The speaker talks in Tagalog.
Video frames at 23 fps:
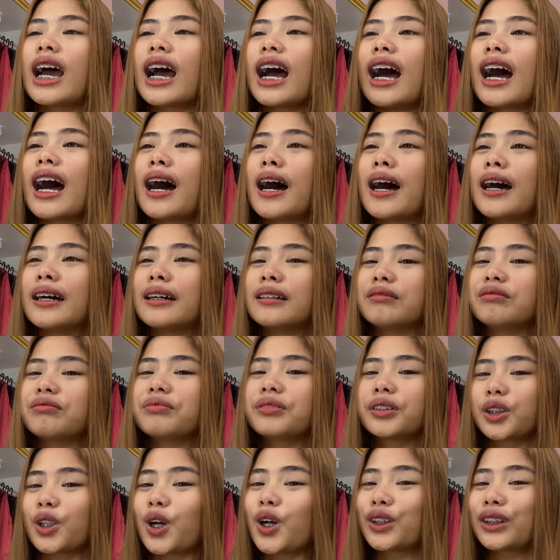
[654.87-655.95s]
uh,
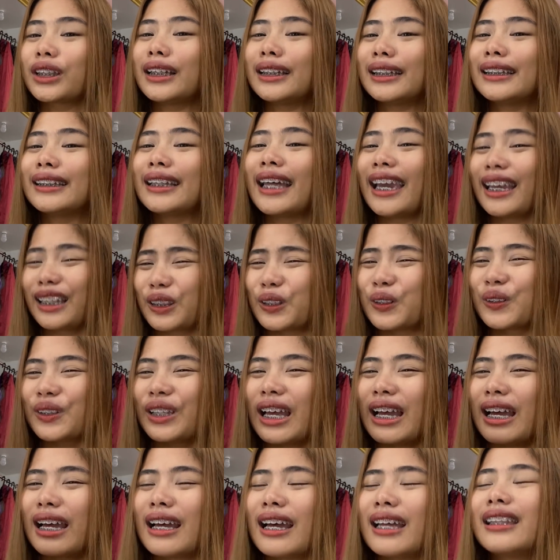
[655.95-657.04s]
totally na ito
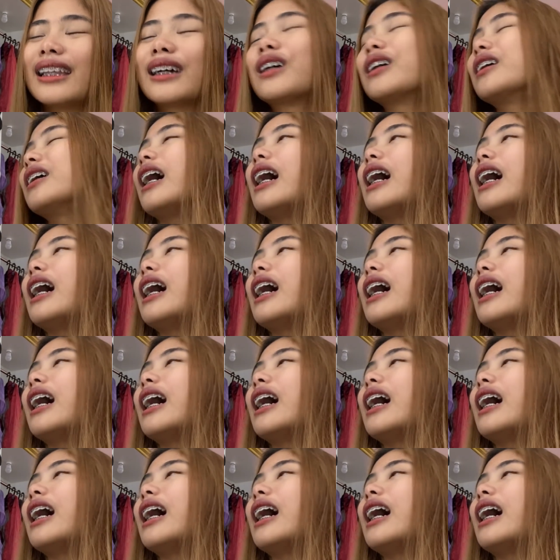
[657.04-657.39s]
na, nag,